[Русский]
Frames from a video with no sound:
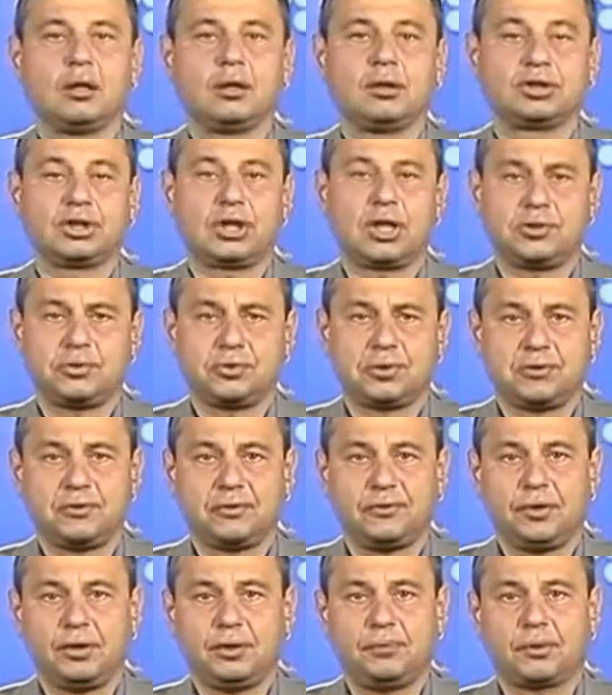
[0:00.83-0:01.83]

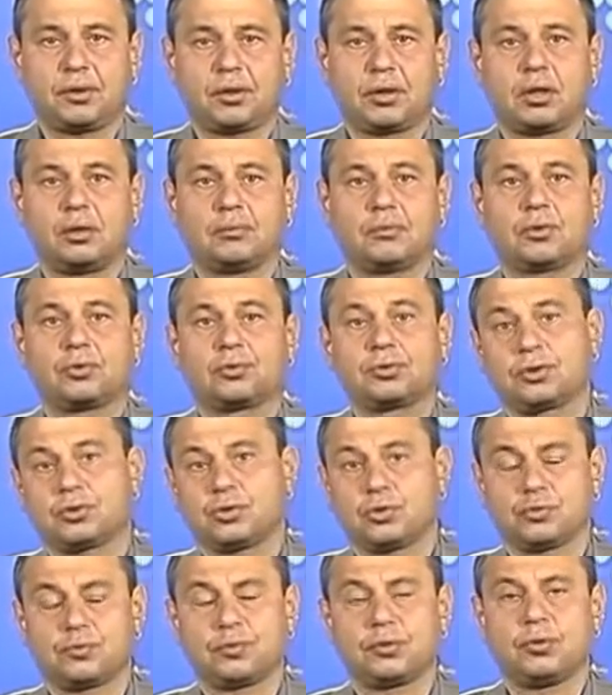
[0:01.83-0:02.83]
Здравствуйте, в эфире программа
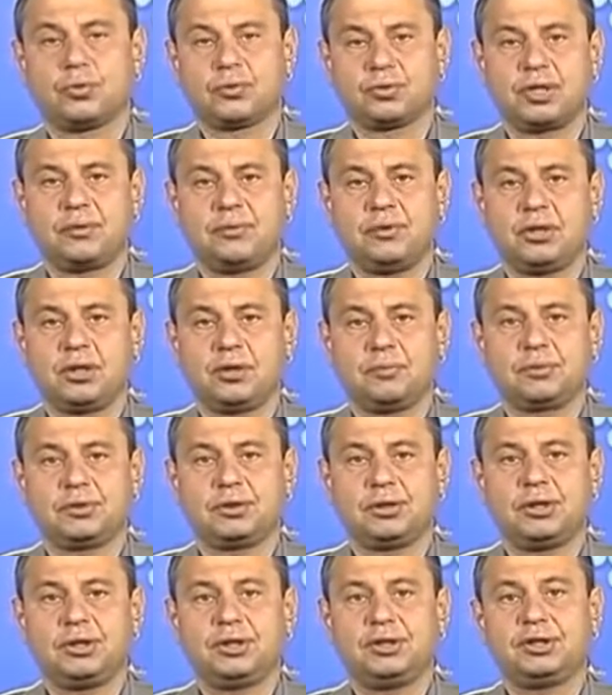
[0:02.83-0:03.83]
русской службы «Голос Америки.
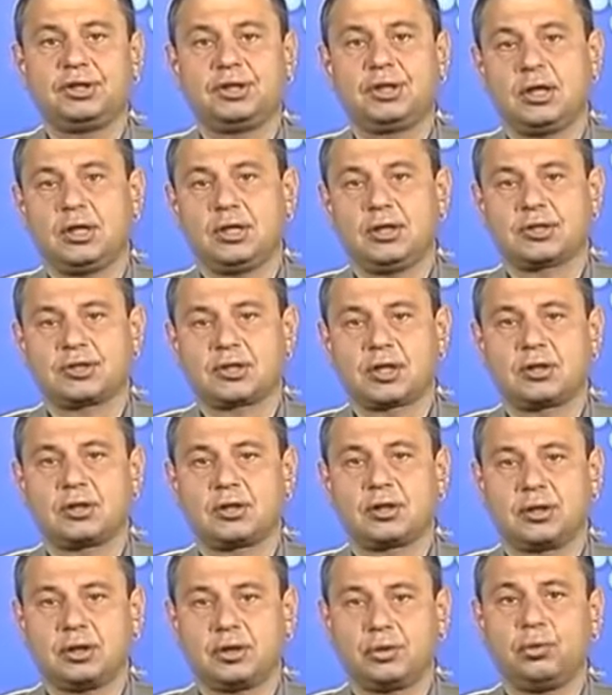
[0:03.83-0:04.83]
Поделись». Я
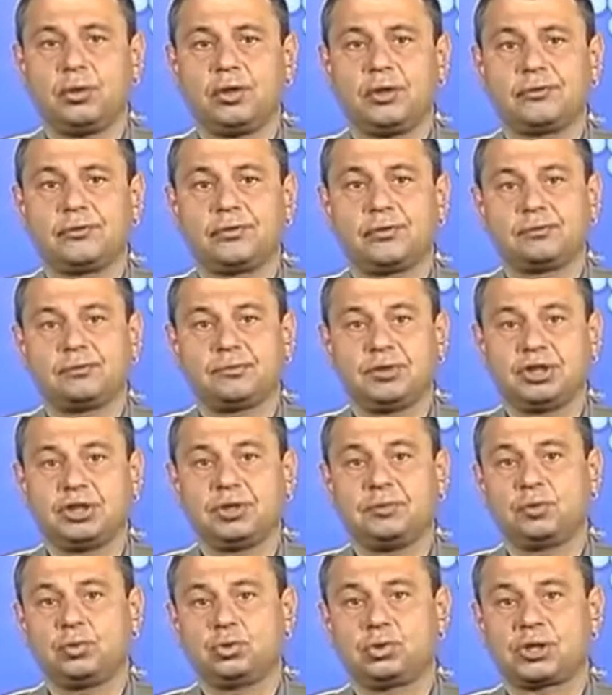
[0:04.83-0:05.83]
Александр Григорьев.
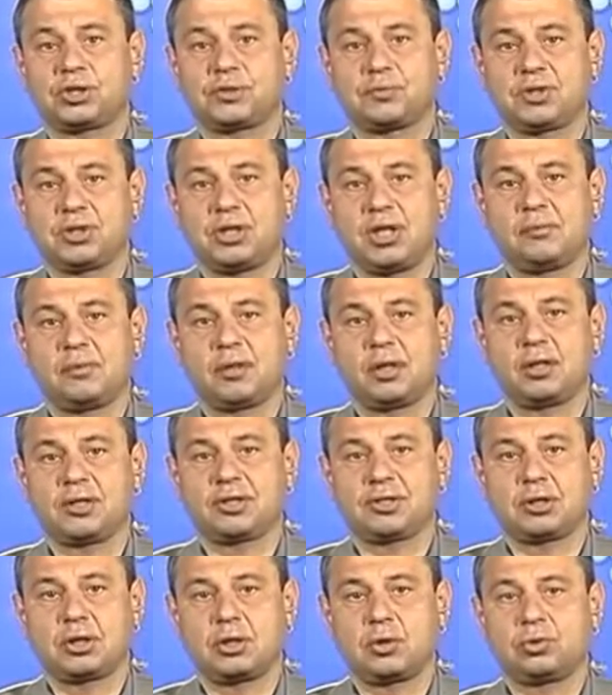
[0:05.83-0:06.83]
10 минут размышляем о
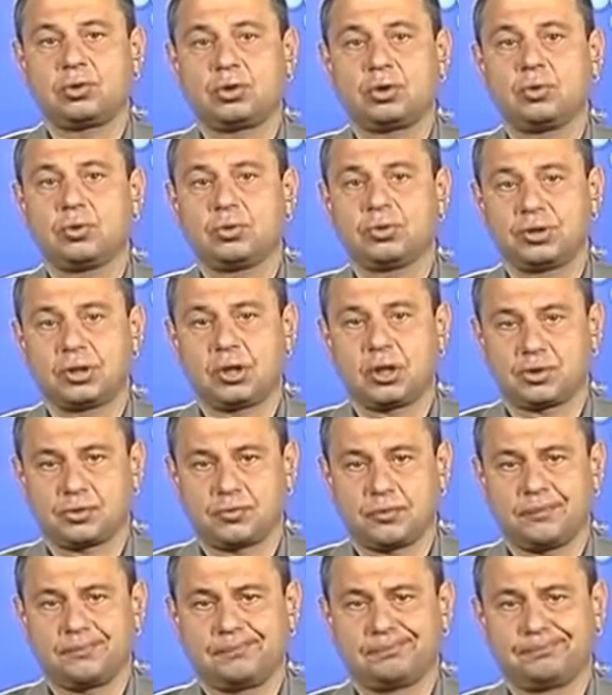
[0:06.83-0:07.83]
гласе народа и голосе разума.